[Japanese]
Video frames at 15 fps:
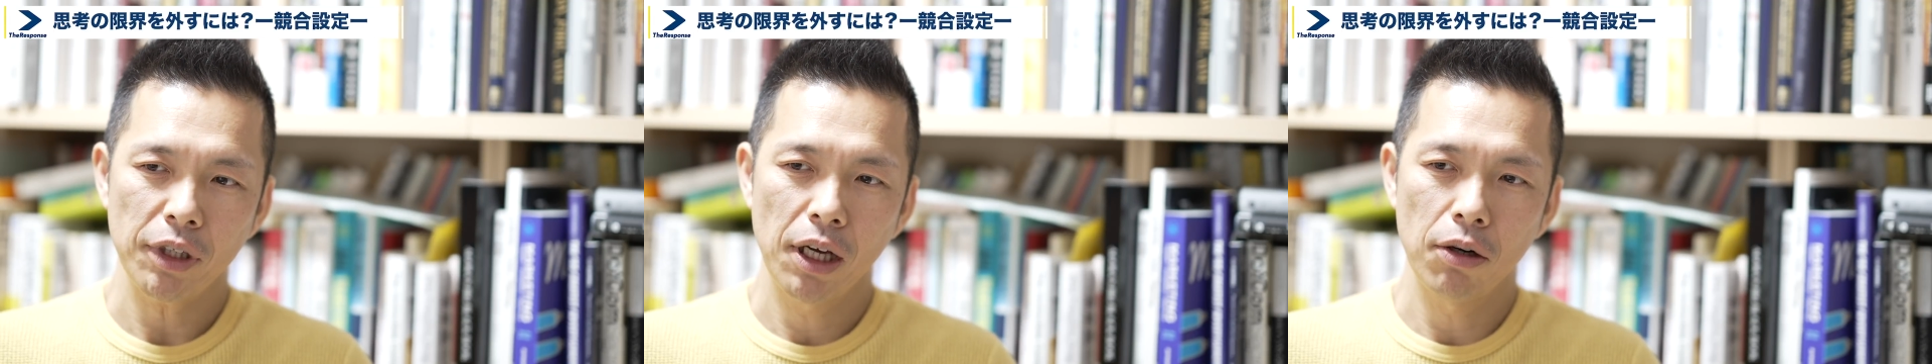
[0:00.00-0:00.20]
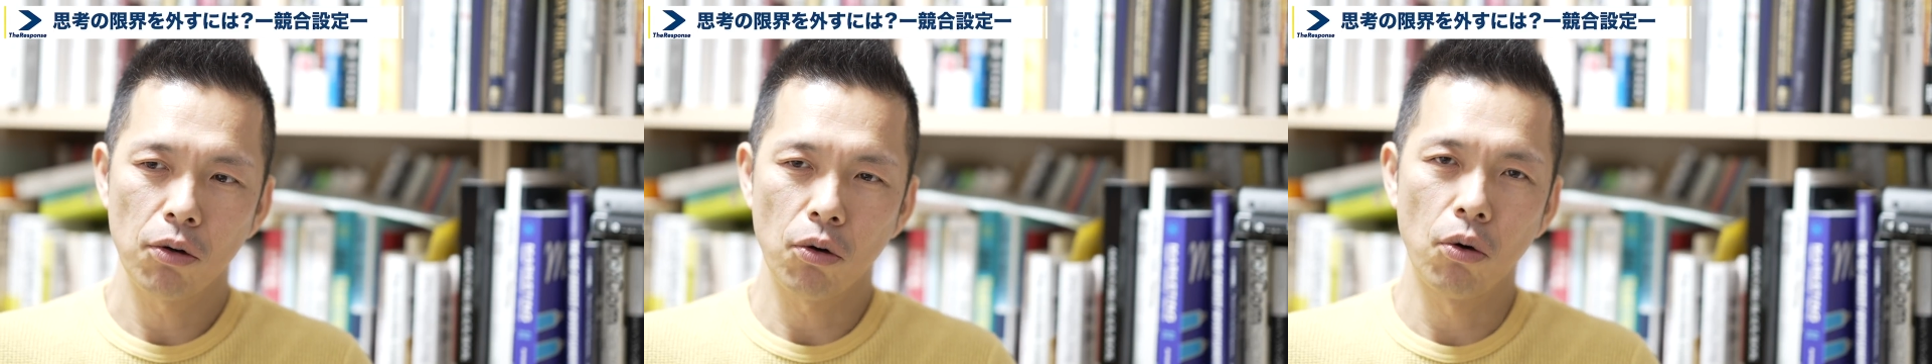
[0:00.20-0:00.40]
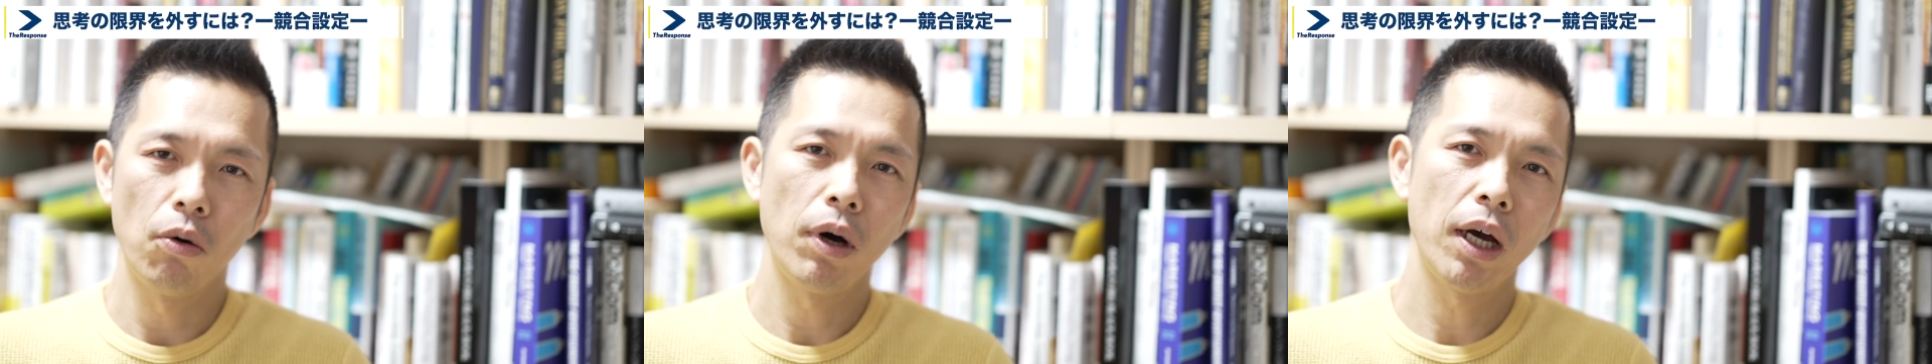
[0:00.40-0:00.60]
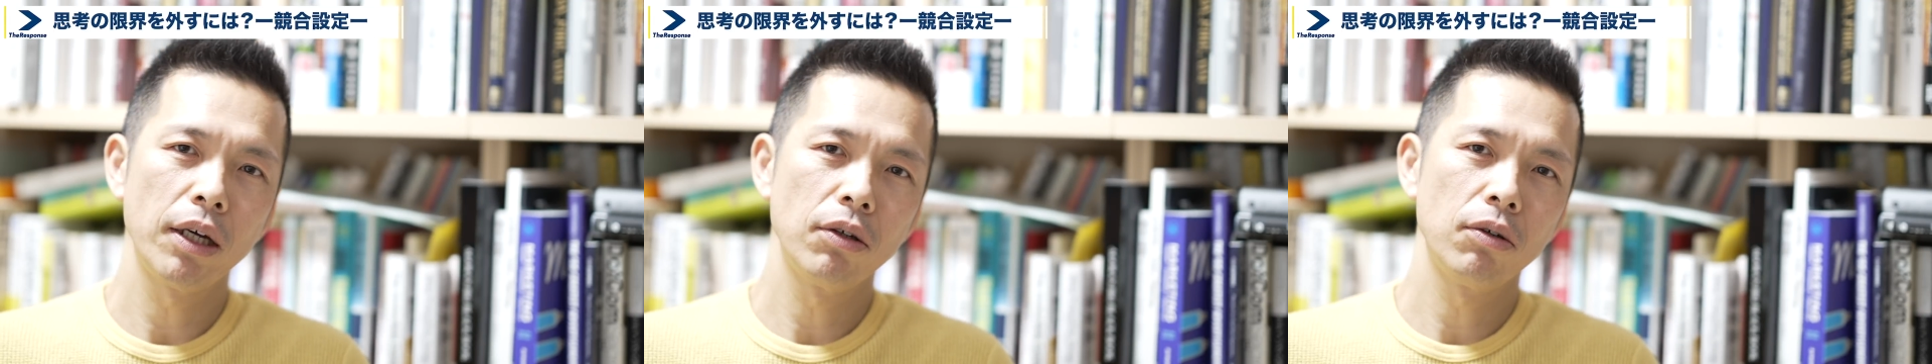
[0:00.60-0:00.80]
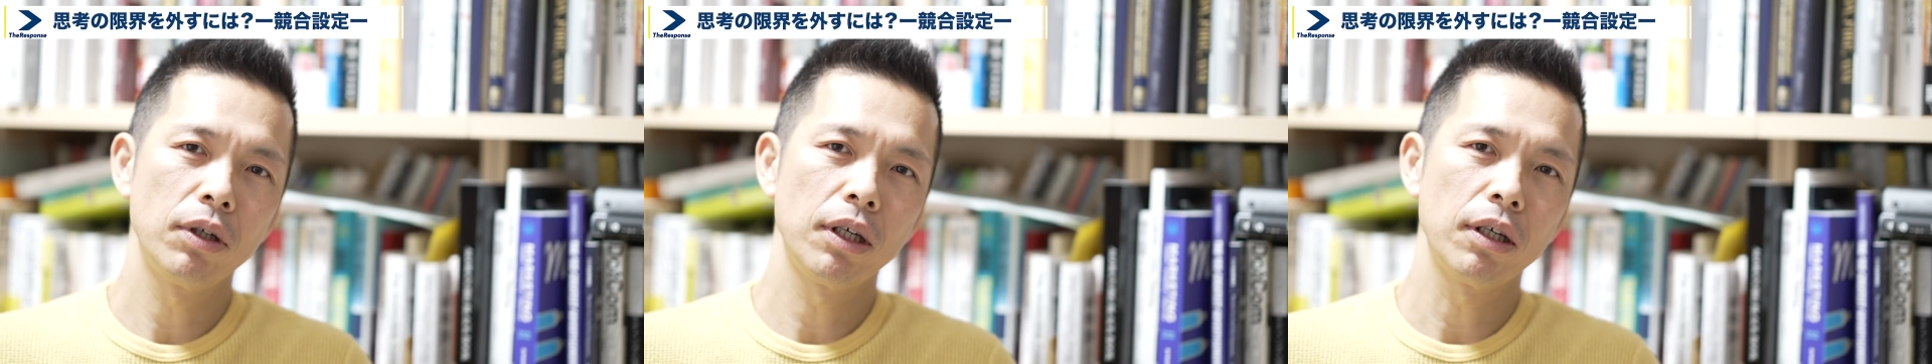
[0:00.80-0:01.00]
あの後
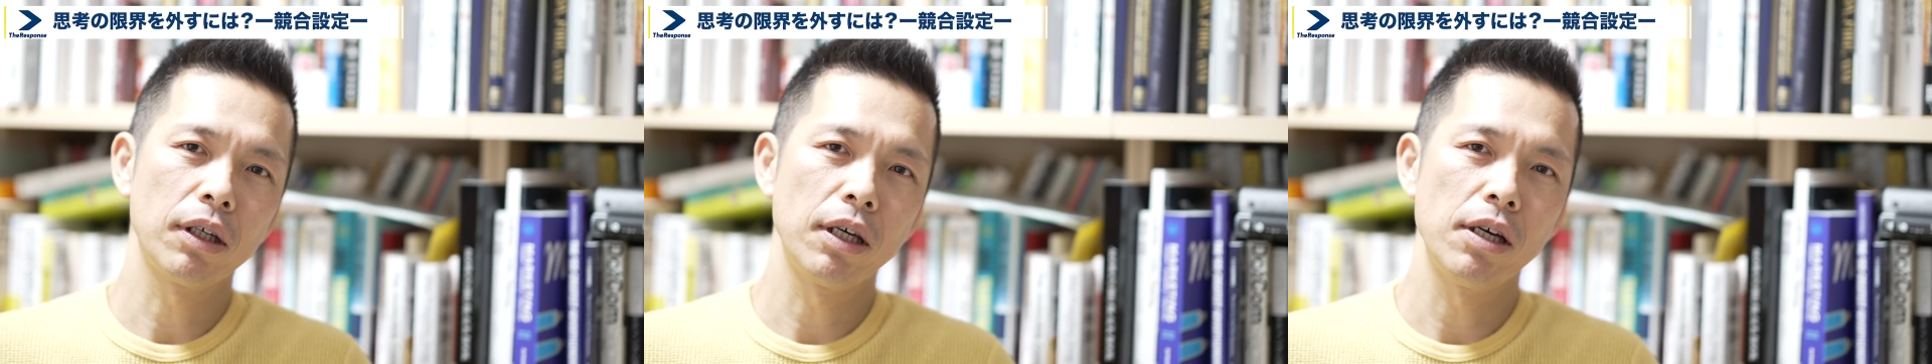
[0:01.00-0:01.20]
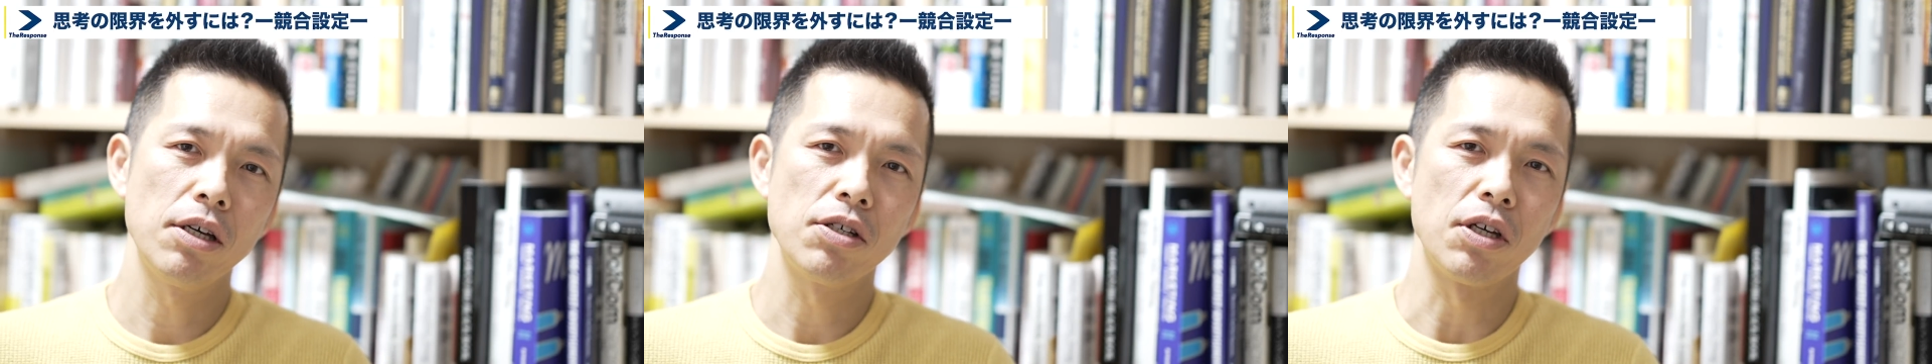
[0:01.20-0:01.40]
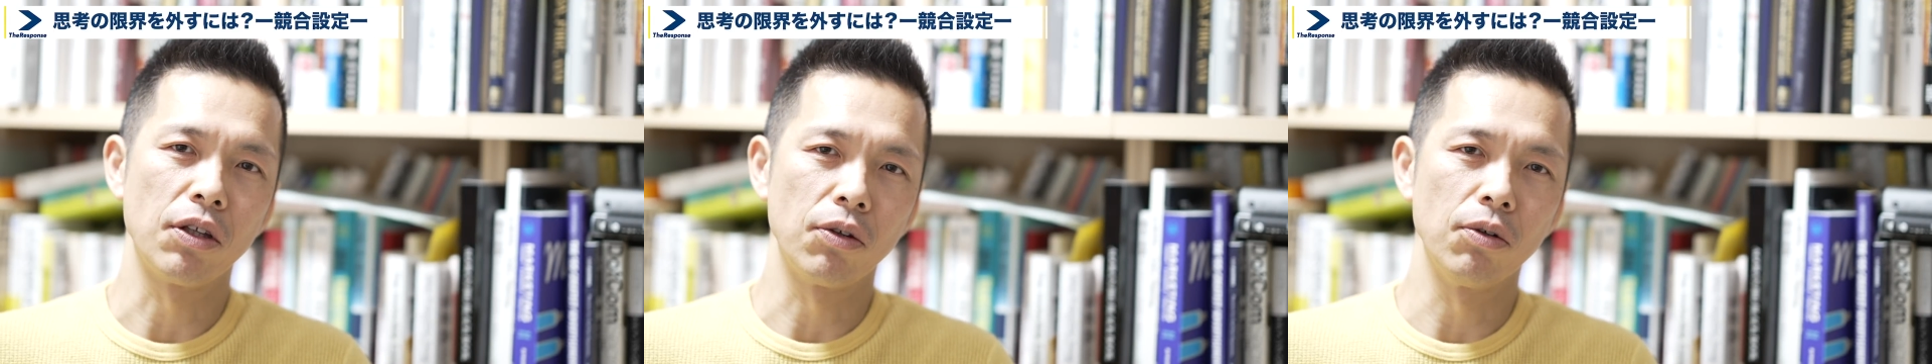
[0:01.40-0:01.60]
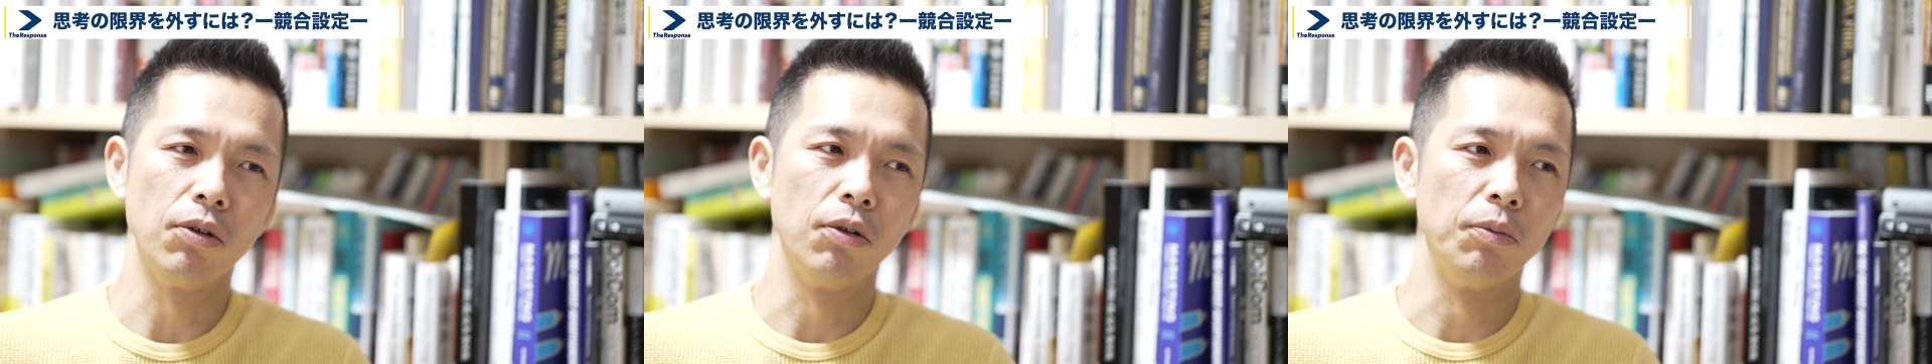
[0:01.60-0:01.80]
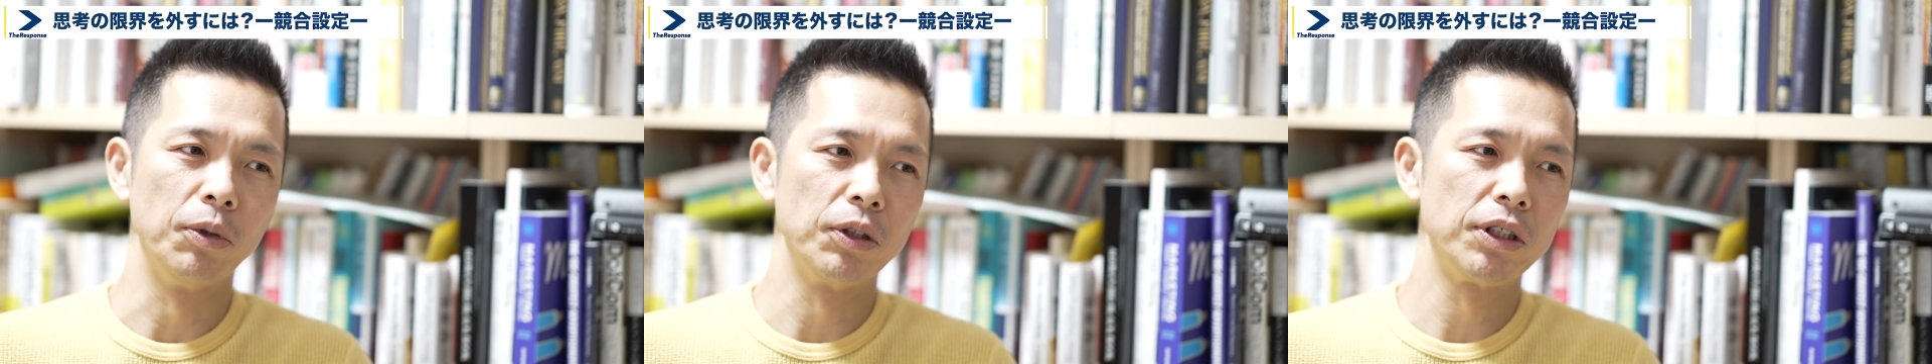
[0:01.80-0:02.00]
輩の、ね、経営者と